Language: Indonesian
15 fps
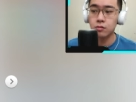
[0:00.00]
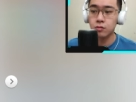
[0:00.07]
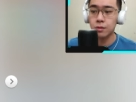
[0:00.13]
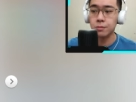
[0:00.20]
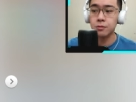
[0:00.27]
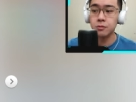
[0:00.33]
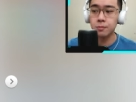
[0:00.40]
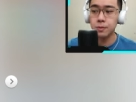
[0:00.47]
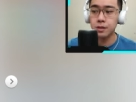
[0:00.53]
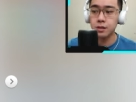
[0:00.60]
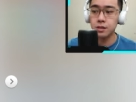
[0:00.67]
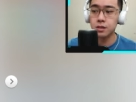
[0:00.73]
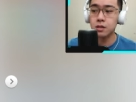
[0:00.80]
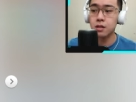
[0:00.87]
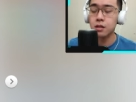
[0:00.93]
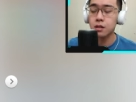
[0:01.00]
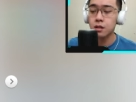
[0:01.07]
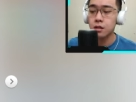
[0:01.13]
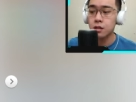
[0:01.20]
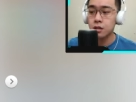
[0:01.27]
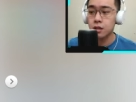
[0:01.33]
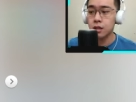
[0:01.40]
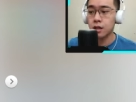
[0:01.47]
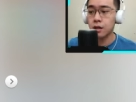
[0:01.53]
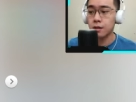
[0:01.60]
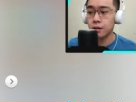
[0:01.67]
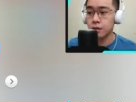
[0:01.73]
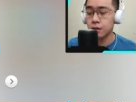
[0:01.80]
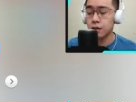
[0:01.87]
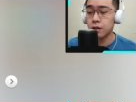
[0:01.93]
20 plus
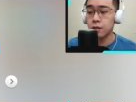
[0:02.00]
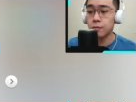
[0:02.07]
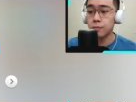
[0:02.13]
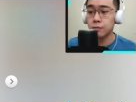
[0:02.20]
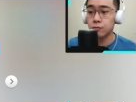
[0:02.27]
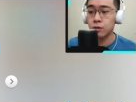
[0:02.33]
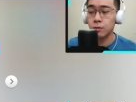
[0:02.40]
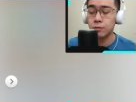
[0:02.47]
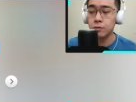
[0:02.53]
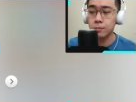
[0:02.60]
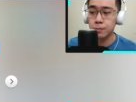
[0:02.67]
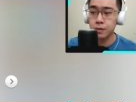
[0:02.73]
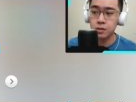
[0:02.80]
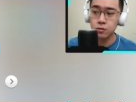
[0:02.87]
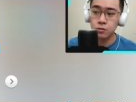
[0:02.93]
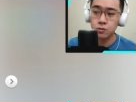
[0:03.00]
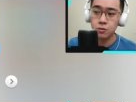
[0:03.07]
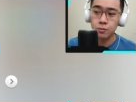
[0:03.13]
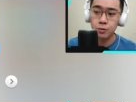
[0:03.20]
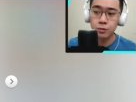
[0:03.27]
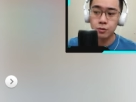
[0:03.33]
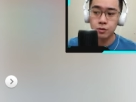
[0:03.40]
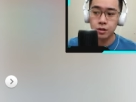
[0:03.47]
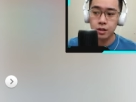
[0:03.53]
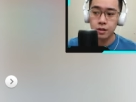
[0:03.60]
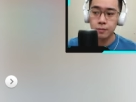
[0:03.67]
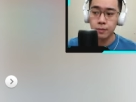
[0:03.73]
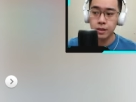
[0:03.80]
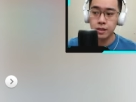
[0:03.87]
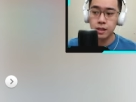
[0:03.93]
3 eh 20 plus 70
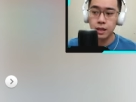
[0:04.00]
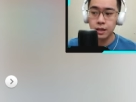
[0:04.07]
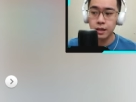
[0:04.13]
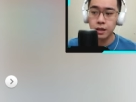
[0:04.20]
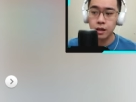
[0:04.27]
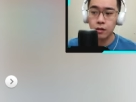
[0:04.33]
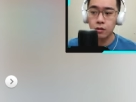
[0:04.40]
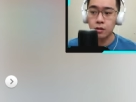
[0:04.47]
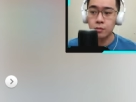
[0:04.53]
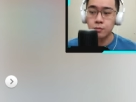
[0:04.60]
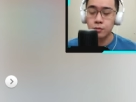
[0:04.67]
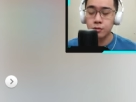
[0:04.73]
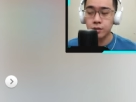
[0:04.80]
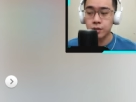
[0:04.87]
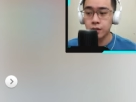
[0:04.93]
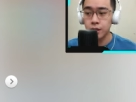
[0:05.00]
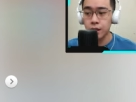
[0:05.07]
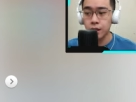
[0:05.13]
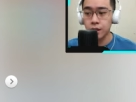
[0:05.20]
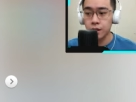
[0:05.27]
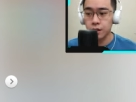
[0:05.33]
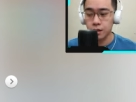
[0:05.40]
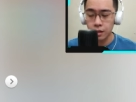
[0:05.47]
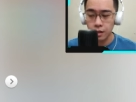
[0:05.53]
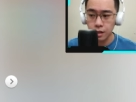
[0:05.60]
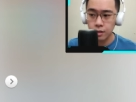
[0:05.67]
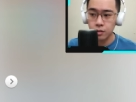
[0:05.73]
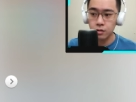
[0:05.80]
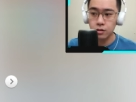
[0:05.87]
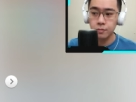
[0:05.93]
damage lagi kalau kamu punya 3 juga
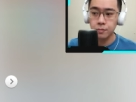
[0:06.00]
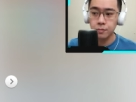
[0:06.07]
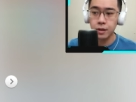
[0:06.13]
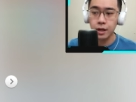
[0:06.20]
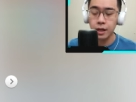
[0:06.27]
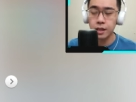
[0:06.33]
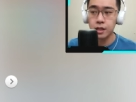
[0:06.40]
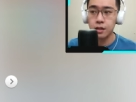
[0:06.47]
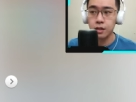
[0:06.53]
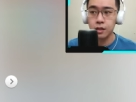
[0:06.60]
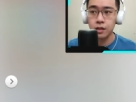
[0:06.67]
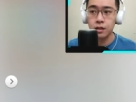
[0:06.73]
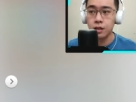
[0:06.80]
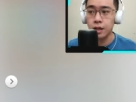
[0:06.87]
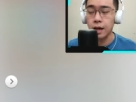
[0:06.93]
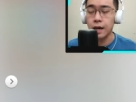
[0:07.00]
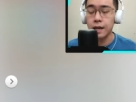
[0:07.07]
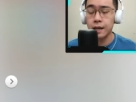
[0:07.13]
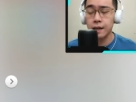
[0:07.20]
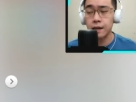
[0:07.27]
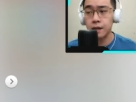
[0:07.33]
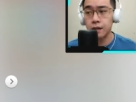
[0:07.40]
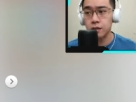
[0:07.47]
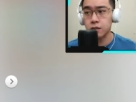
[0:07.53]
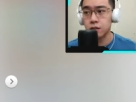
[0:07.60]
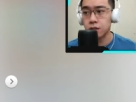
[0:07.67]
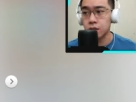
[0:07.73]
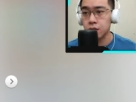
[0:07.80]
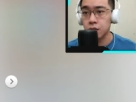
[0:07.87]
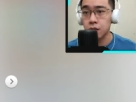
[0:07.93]
atau lebih energi di arena
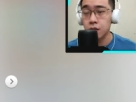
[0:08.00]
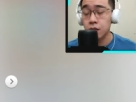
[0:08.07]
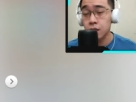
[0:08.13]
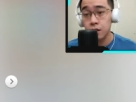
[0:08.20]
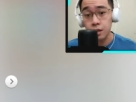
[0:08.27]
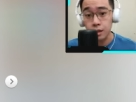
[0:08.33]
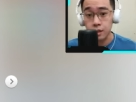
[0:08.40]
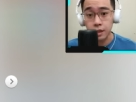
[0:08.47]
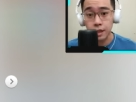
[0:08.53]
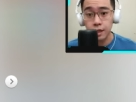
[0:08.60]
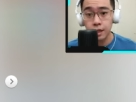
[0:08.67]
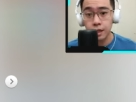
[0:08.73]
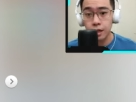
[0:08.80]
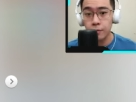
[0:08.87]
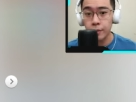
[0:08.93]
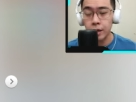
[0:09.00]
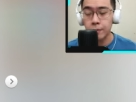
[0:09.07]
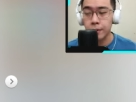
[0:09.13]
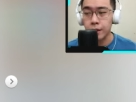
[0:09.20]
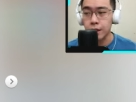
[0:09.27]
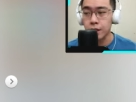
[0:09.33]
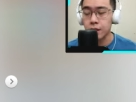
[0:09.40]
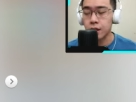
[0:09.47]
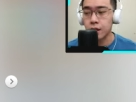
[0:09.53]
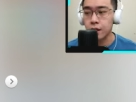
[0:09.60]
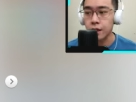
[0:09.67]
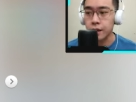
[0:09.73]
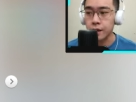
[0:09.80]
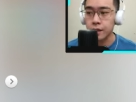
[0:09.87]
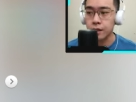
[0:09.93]
jadi ya deck ini kan main banyak energi
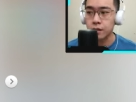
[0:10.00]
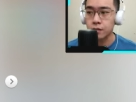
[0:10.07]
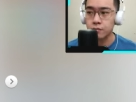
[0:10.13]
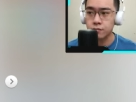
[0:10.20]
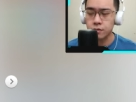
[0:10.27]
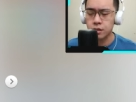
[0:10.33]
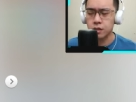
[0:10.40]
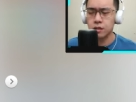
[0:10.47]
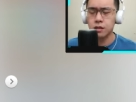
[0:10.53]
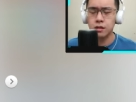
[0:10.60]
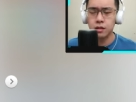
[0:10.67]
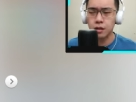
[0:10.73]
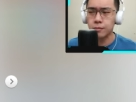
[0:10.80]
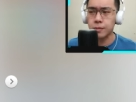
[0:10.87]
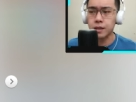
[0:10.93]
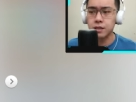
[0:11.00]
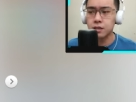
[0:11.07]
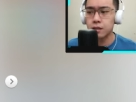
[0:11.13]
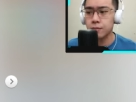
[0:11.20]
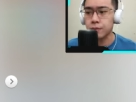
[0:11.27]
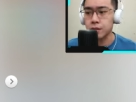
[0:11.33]
di arena jadi kamu pasti